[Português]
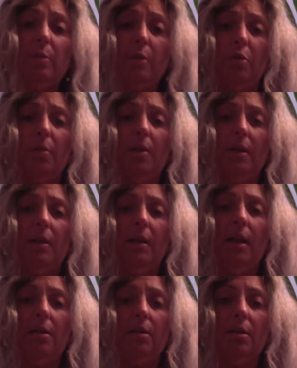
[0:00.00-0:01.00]

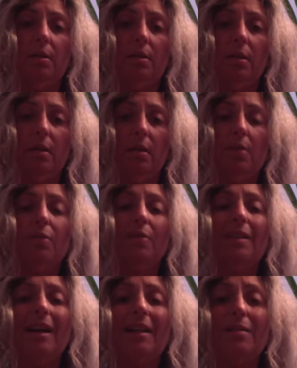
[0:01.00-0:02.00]
prosperidade. Isso
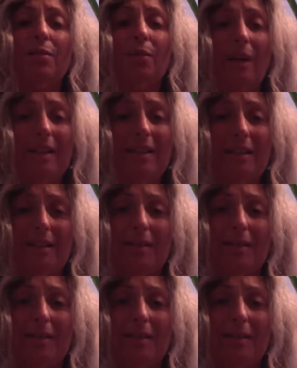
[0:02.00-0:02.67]
traz doenças,